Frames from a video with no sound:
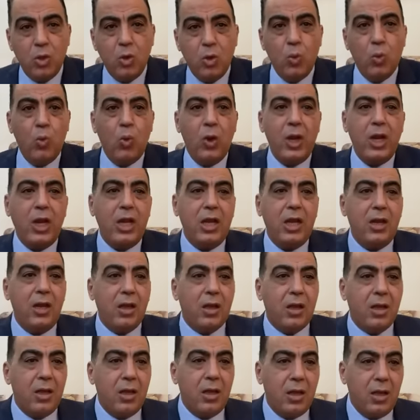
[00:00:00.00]
واللي
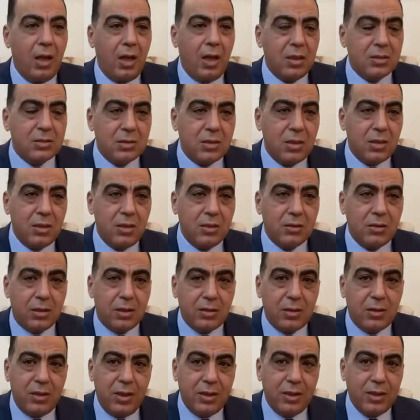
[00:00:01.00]
آه، اصلا
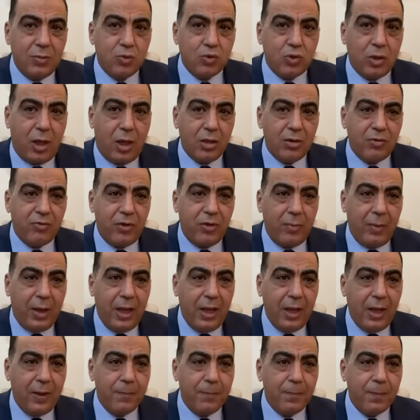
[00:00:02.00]
اداره النادي متعاطفه
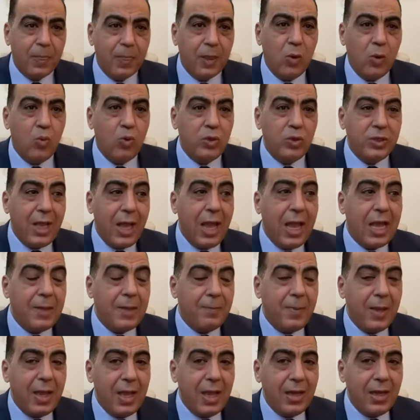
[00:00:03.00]
معاه وده
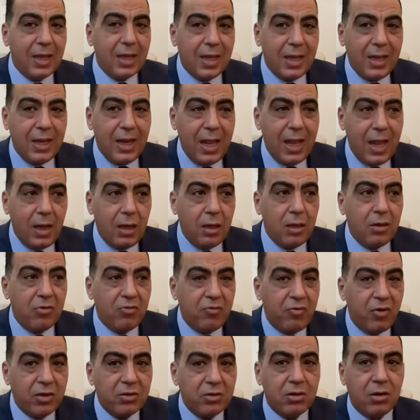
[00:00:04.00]
هيبان خلال
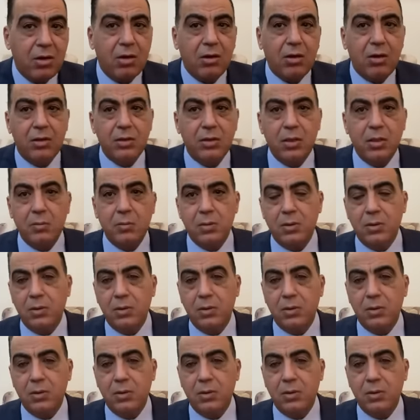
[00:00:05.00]
الفتره القادمه